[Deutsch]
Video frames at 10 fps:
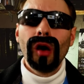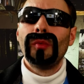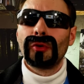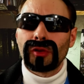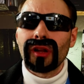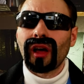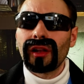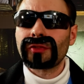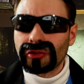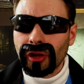Wenn du dann
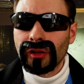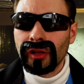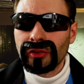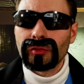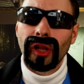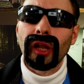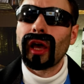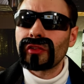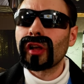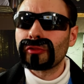alles verstanden hast und deine
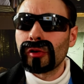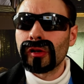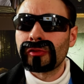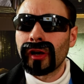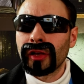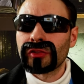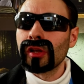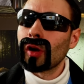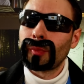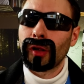erste Erfolge
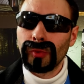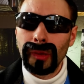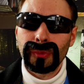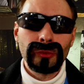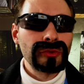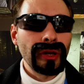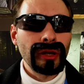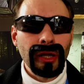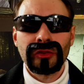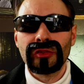feierst, kommt ein Ripe und deine
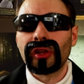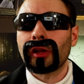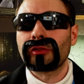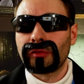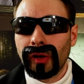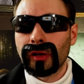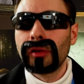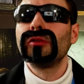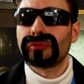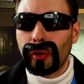ganzen Sachen sind weg.
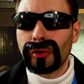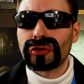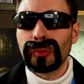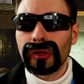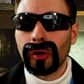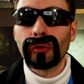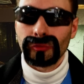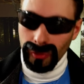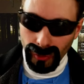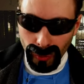Freu dich schon mal drauf.
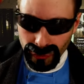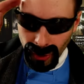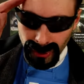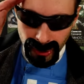Grüße an